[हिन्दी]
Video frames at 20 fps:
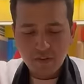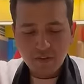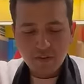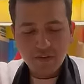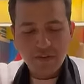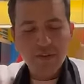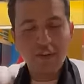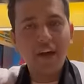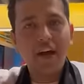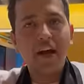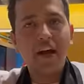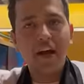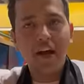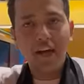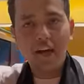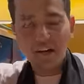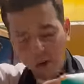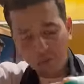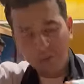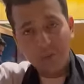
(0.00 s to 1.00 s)
ये
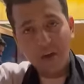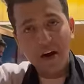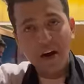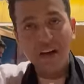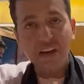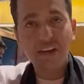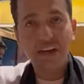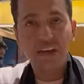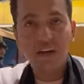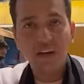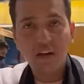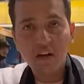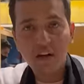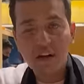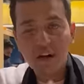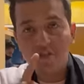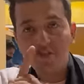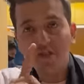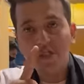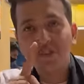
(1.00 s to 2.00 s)
है मैगडी का
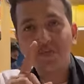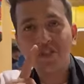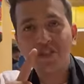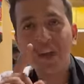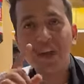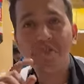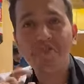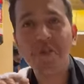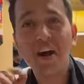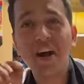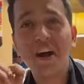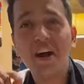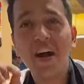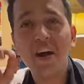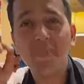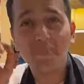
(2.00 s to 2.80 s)
सबसे महंगा